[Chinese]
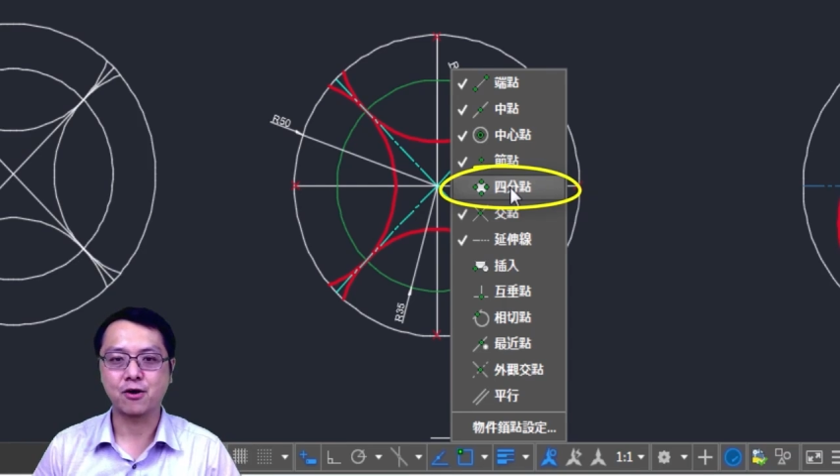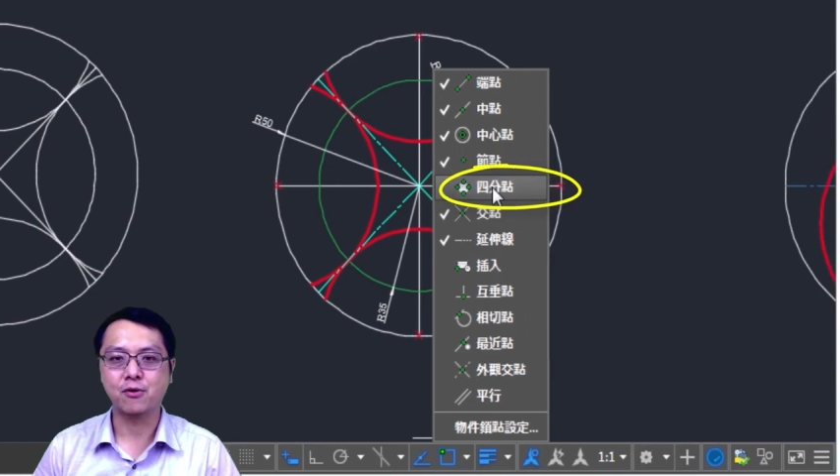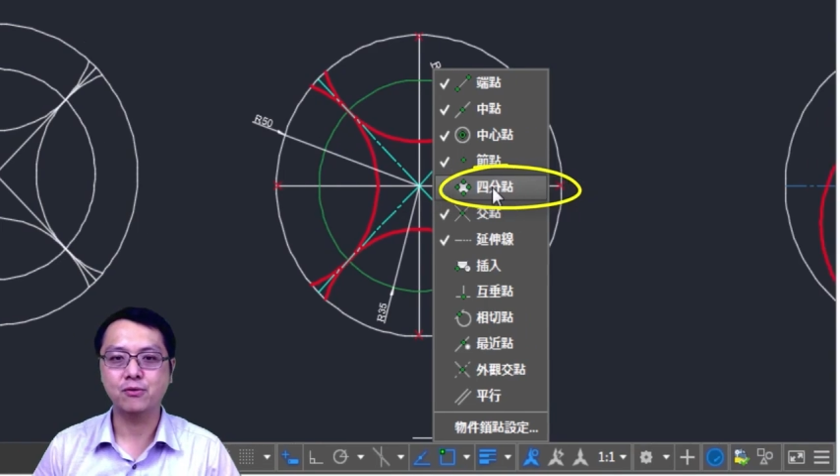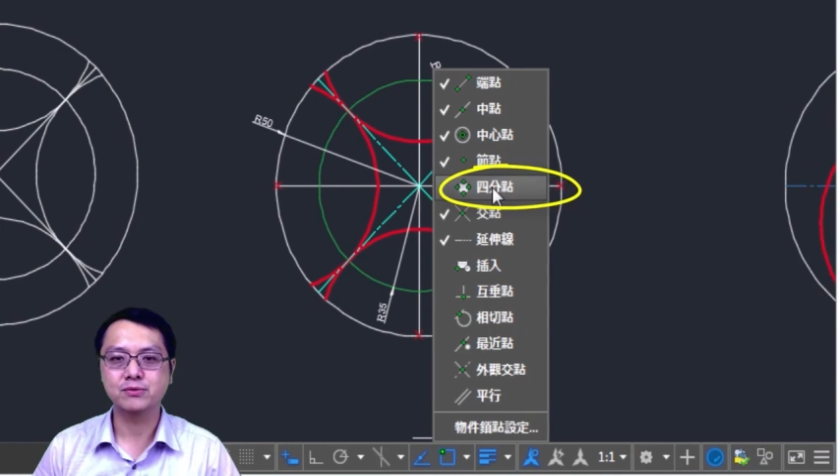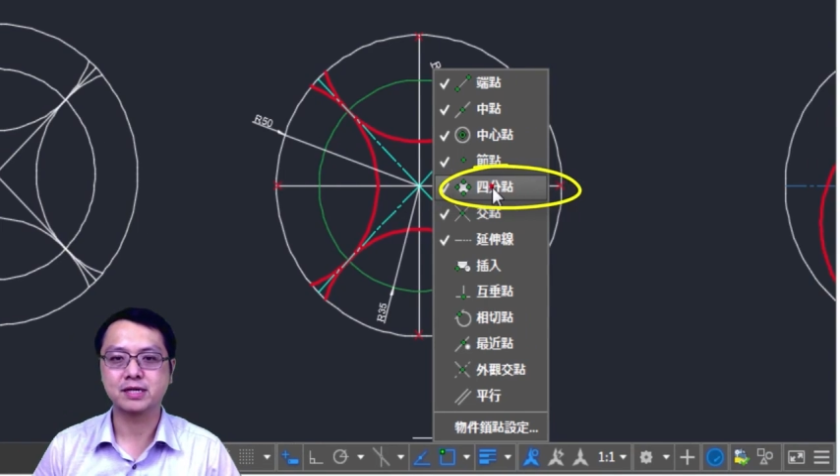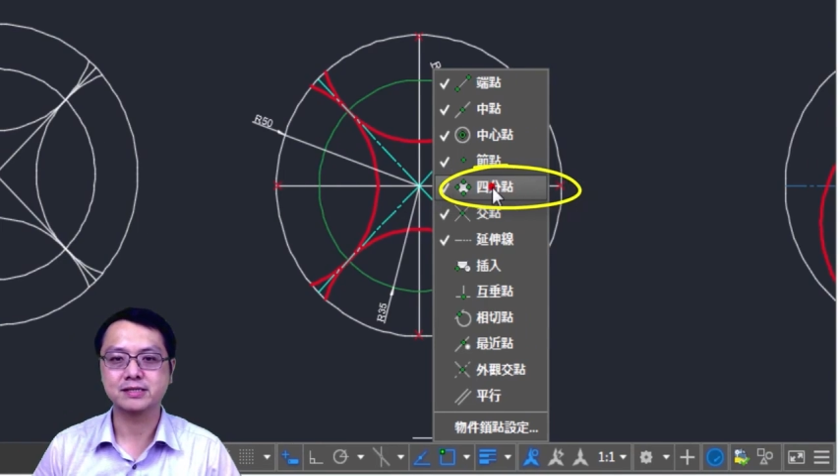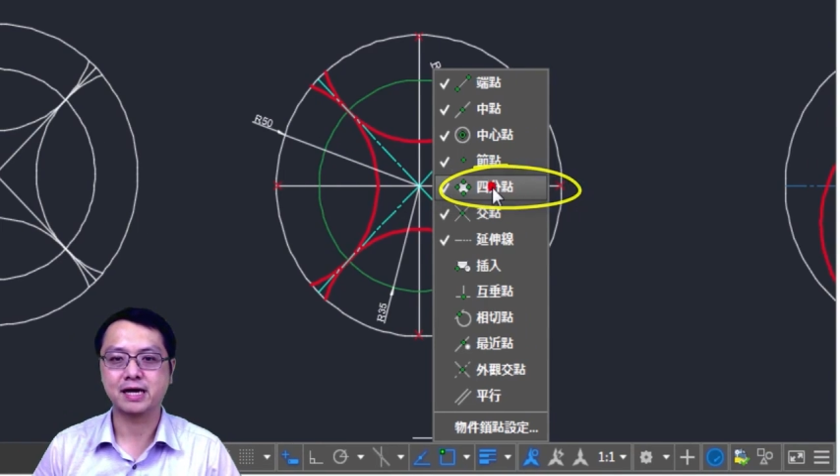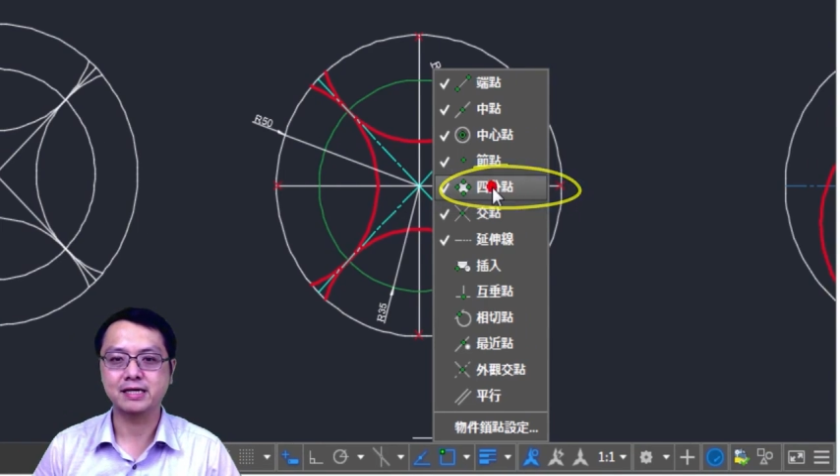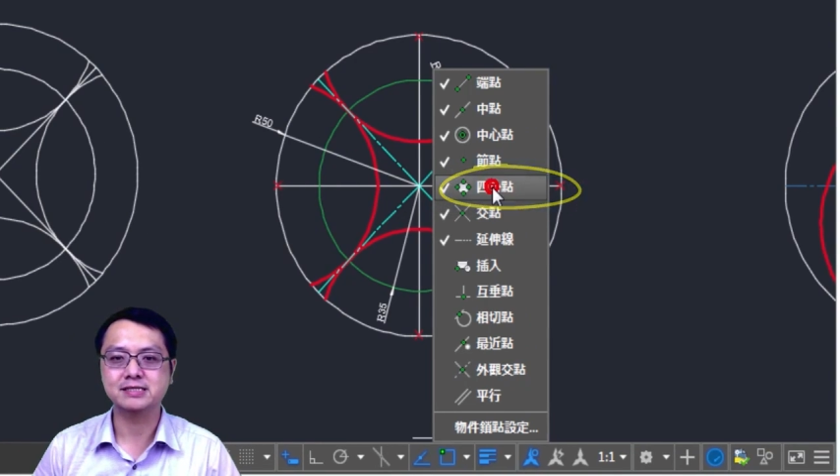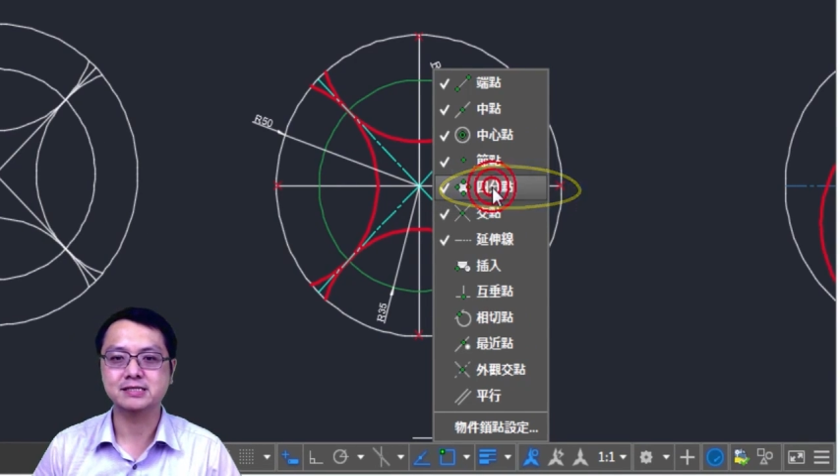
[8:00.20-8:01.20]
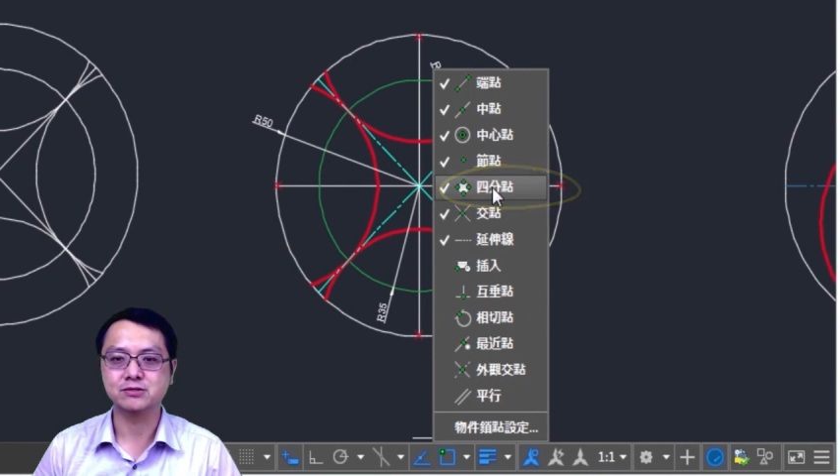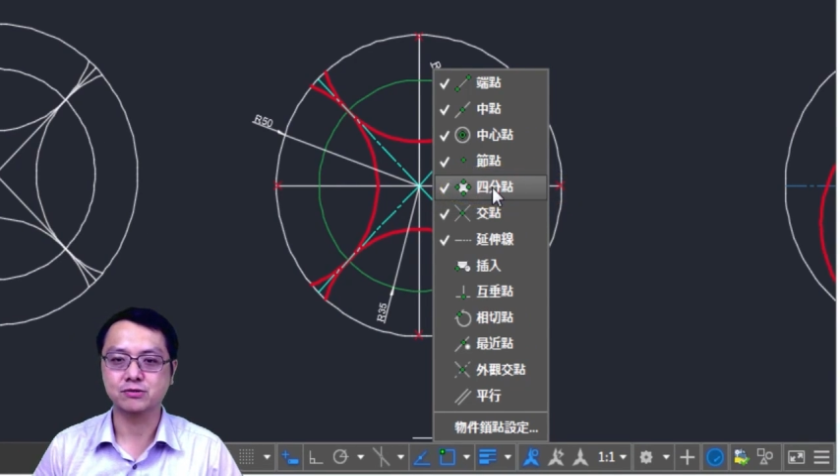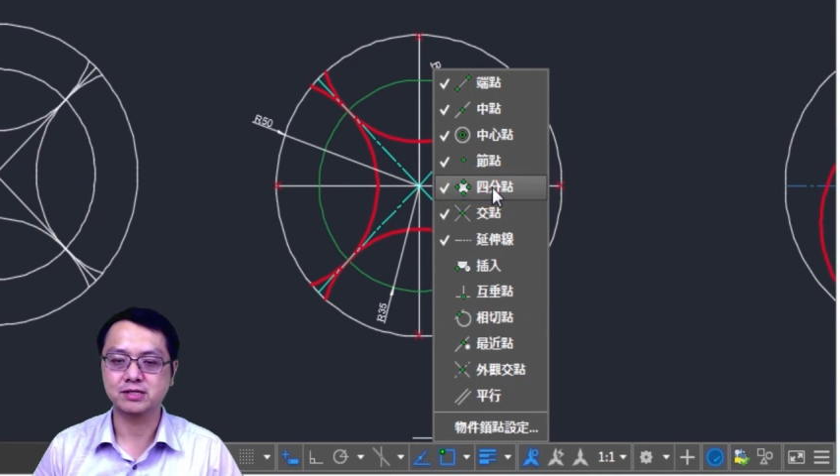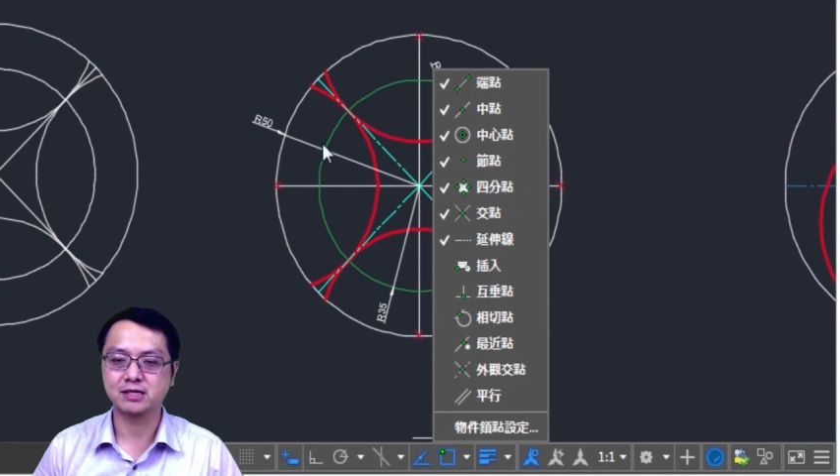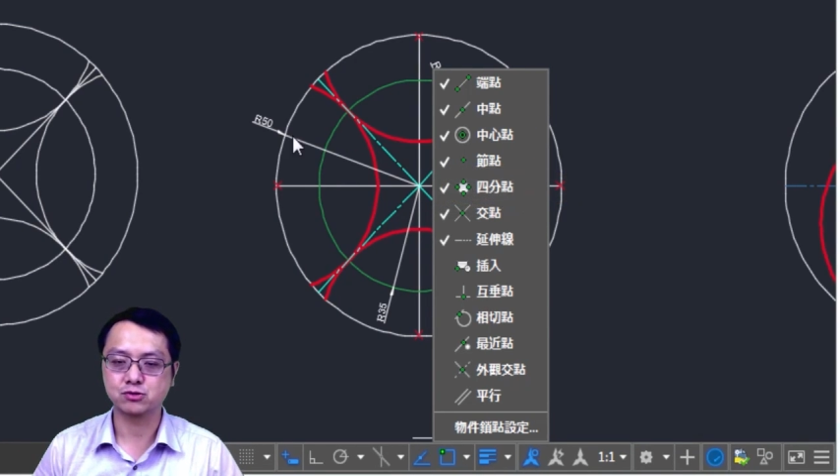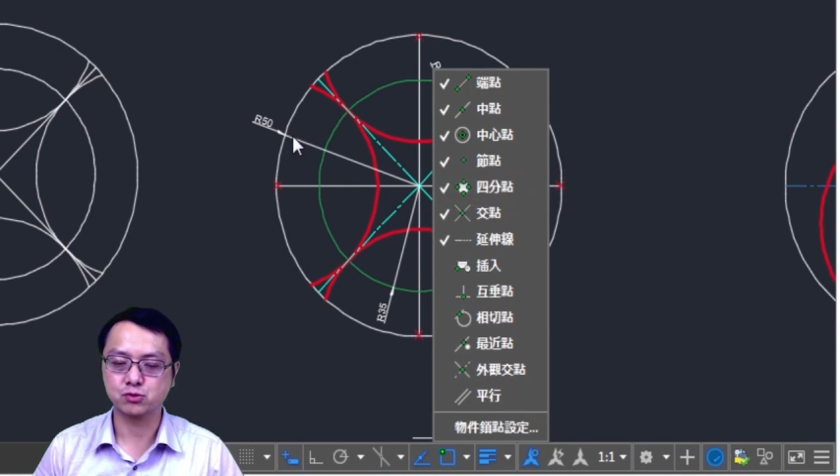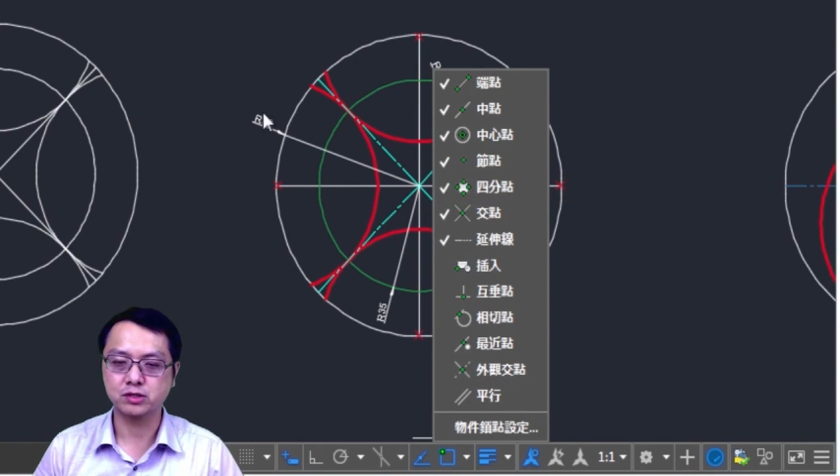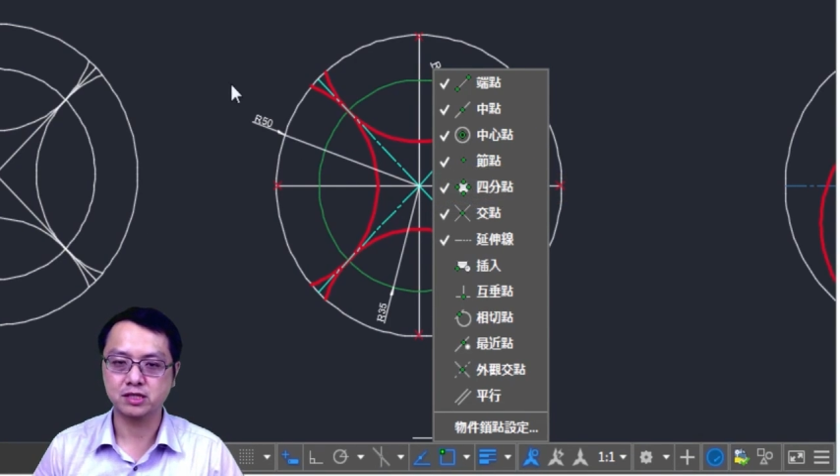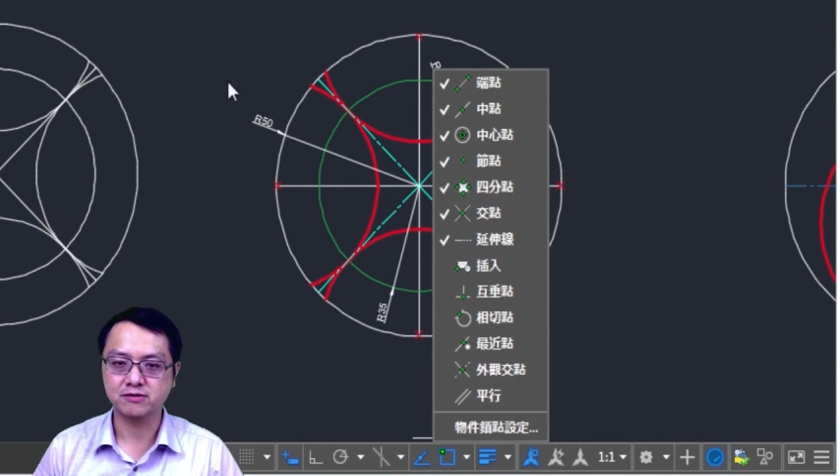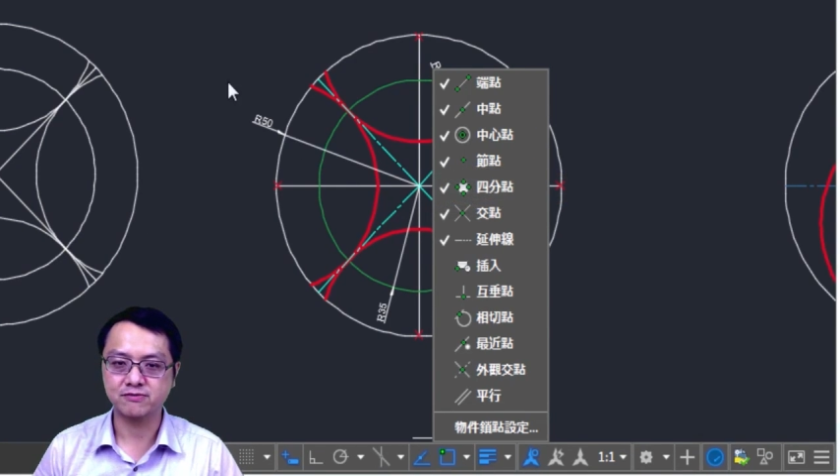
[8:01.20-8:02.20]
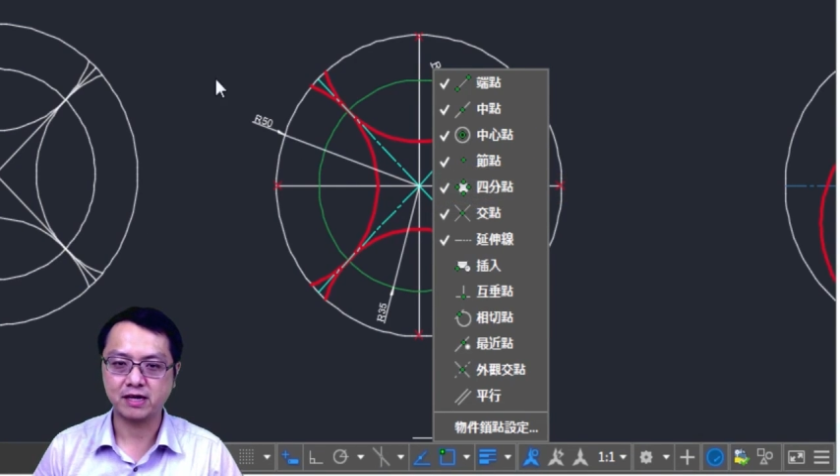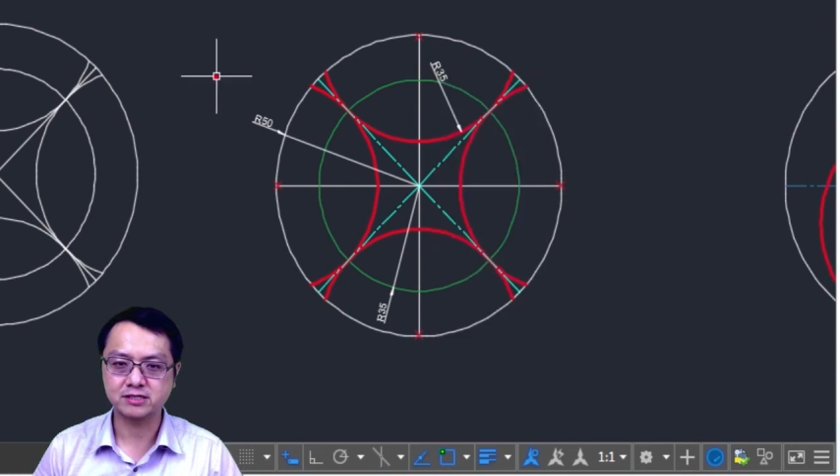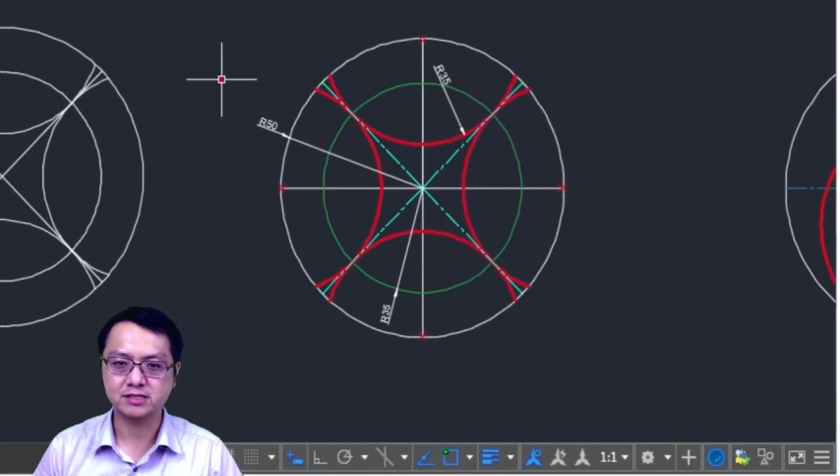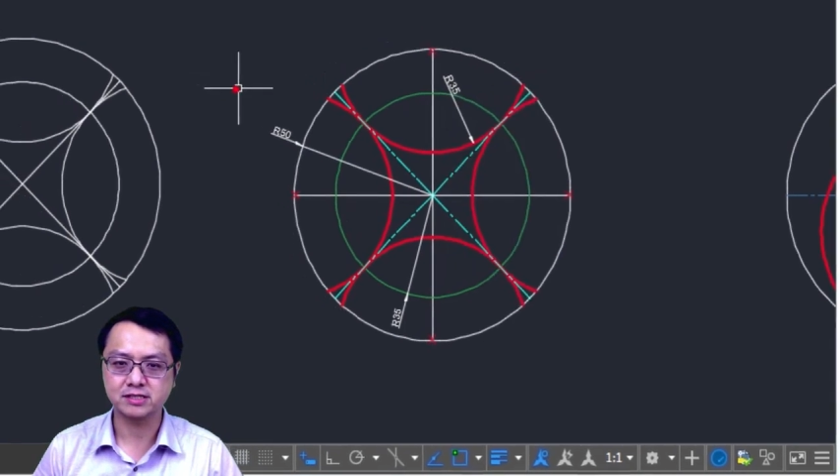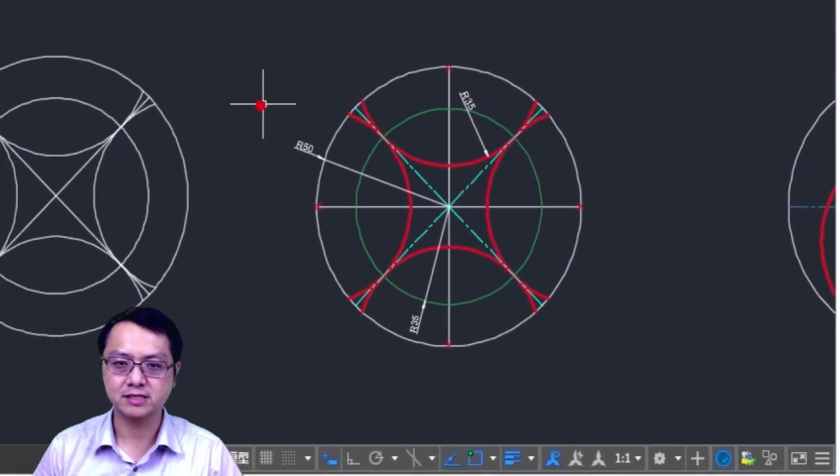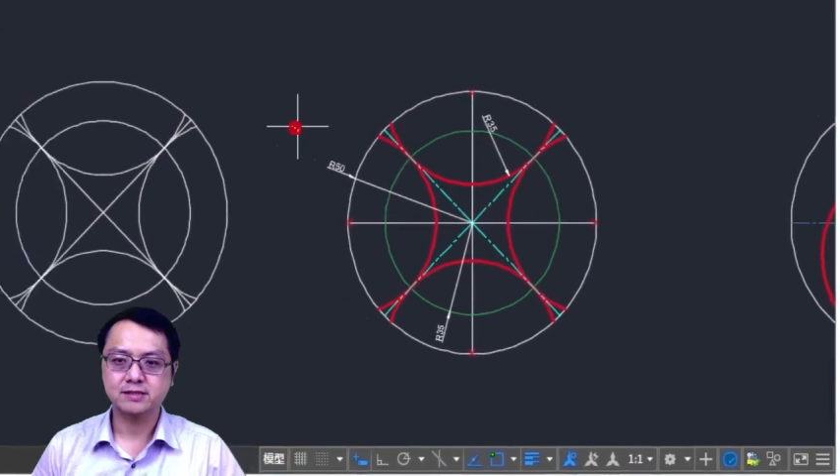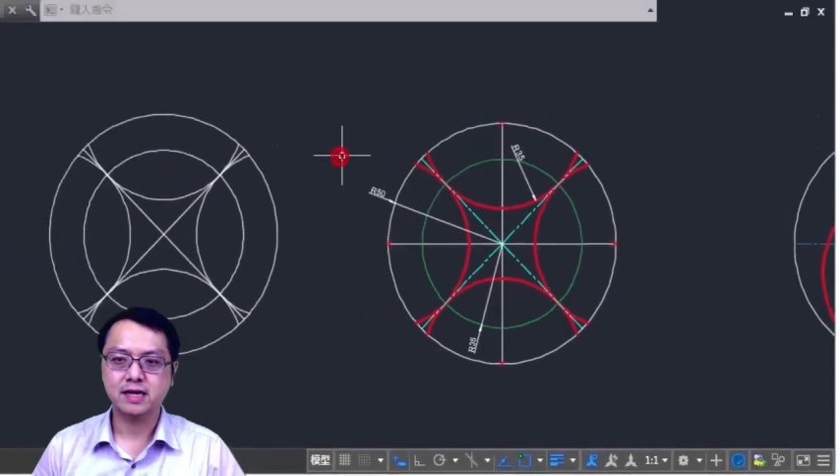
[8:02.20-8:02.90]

勾，让它一直有这样锁点的方式。